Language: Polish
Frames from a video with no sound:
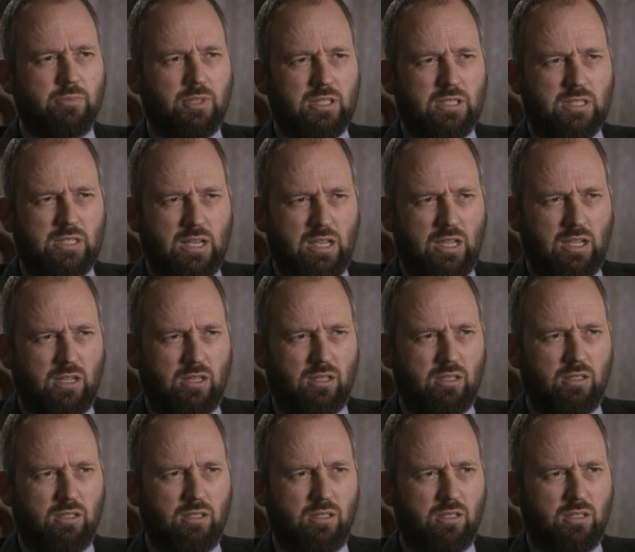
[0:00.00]
To, że
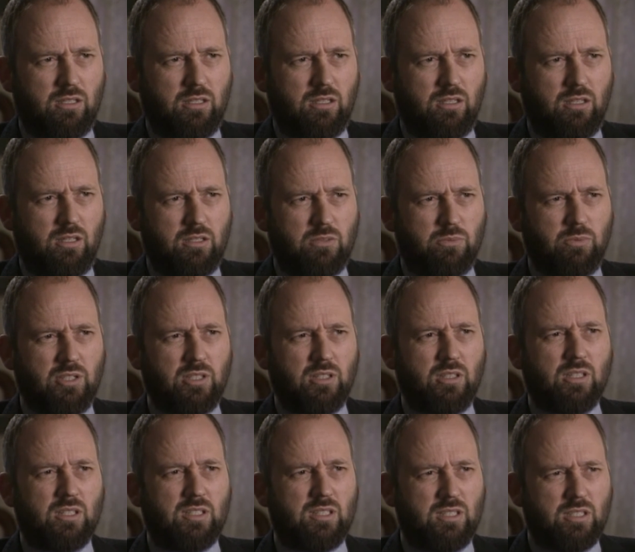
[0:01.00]
Jezus powstał z
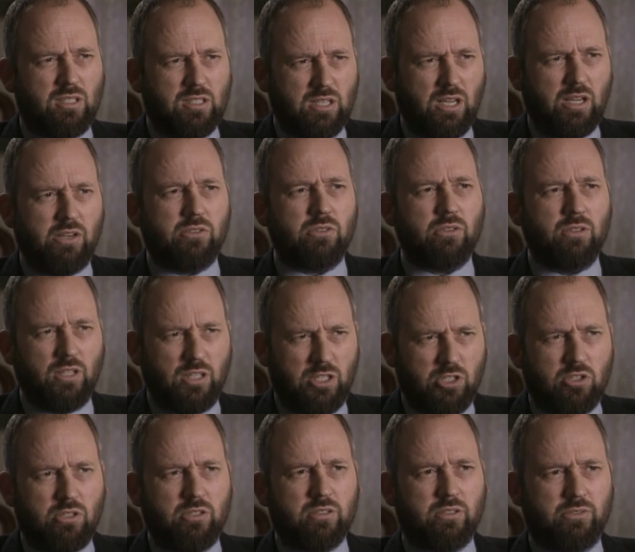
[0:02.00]
martwych, stało się
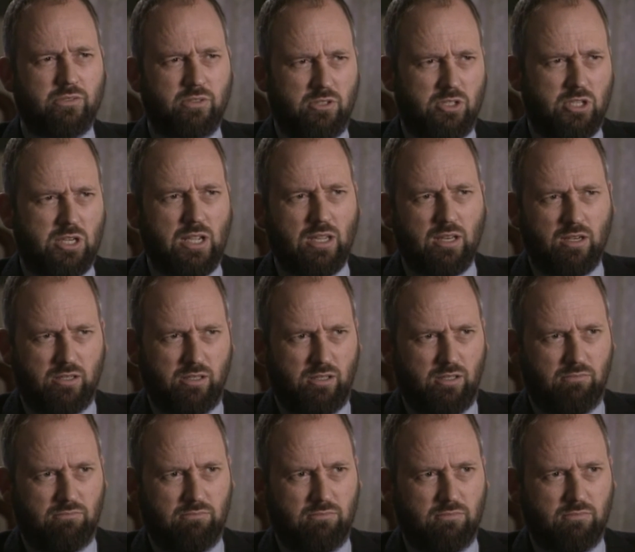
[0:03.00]
jedną z centralnych
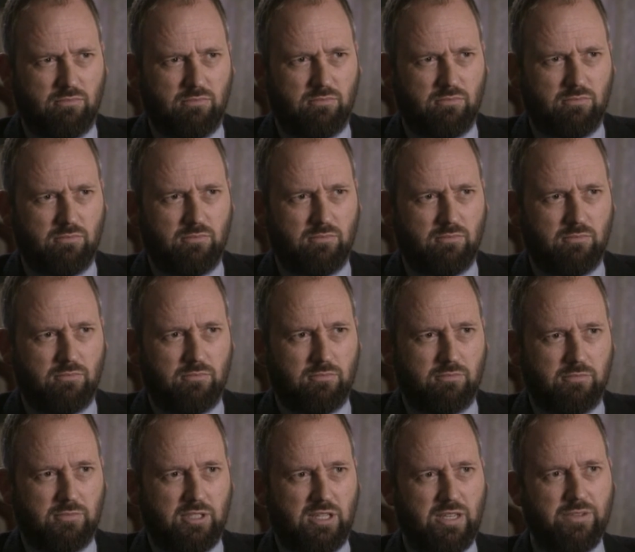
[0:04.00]
spraw
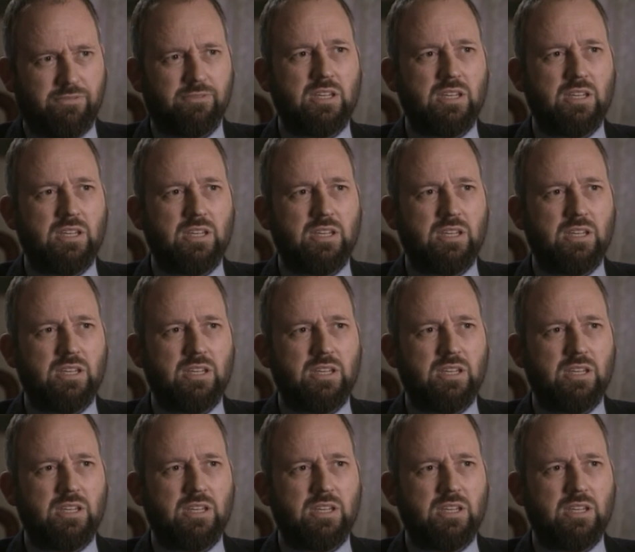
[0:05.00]
chrześcijaństwa.